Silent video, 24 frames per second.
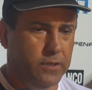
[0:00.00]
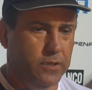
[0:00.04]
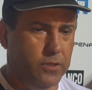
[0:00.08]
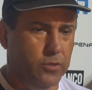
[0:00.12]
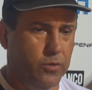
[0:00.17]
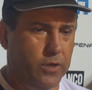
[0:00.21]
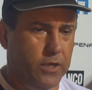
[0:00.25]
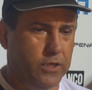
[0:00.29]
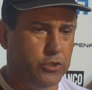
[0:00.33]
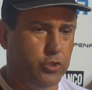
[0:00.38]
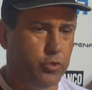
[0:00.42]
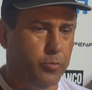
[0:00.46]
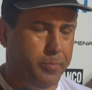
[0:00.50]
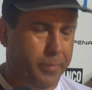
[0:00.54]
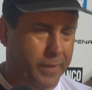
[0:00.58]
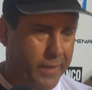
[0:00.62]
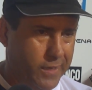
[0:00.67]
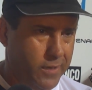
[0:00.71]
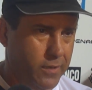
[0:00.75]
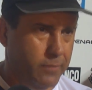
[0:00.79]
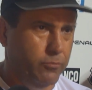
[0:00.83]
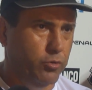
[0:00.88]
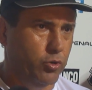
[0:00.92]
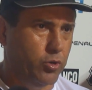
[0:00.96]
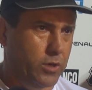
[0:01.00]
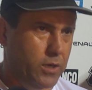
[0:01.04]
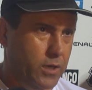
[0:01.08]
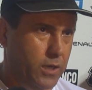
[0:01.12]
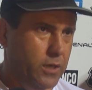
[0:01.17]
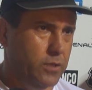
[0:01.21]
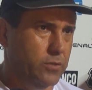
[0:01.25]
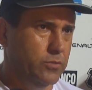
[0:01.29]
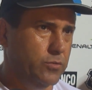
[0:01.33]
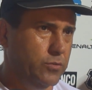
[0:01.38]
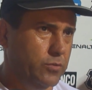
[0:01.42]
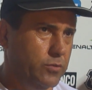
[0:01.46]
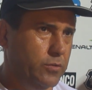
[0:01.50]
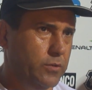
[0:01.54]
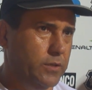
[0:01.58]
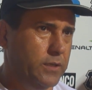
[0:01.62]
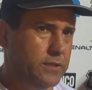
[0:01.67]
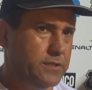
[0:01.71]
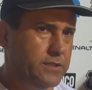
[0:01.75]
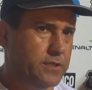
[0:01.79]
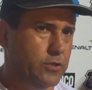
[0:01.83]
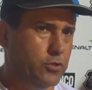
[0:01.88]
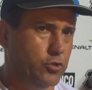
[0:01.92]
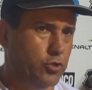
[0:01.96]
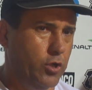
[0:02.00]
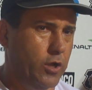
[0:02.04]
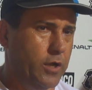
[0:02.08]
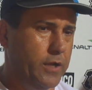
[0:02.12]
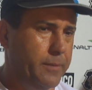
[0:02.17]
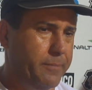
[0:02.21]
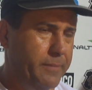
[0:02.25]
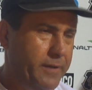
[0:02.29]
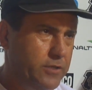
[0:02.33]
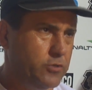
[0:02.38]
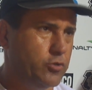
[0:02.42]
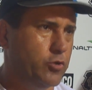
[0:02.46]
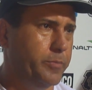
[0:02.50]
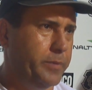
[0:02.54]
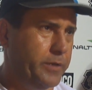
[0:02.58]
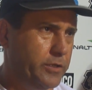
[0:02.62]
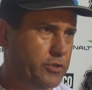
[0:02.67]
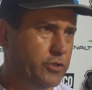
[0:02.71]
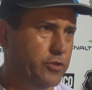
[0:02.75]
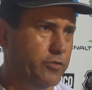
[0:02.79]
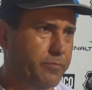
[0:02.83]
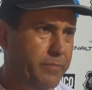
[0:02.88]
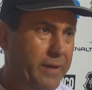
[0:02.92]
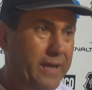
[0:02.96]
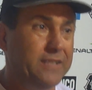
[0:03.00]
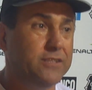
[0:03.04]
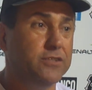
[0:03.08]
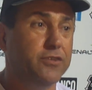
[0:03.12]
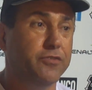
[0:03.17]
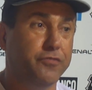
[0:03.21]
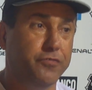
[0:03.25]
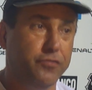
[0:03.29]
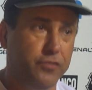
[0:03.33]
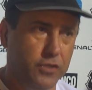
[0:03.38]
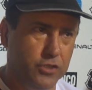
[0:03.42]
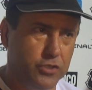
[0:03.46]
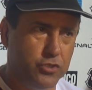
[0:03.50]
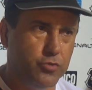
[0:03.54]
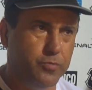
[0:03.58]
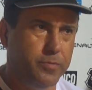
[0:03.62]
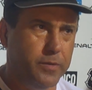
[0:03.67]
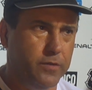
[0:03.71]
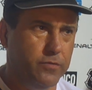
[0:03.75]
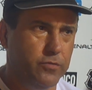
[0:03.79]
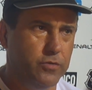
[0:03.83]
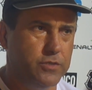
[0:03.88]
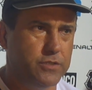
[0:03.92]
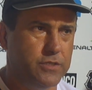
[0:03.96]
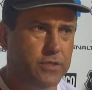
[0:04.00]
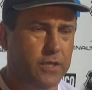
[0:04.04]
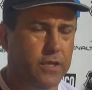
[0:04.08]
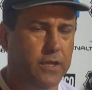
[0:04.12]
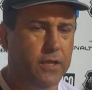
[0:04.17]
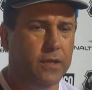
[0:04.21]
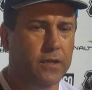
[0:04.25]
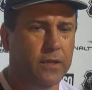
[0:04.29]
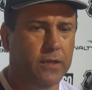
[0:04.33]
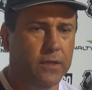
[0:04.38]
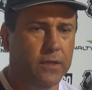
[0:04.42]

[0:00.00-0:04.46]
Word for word: eu acho que o pernambucano ele se torna mais competitivo, mais difícil para você.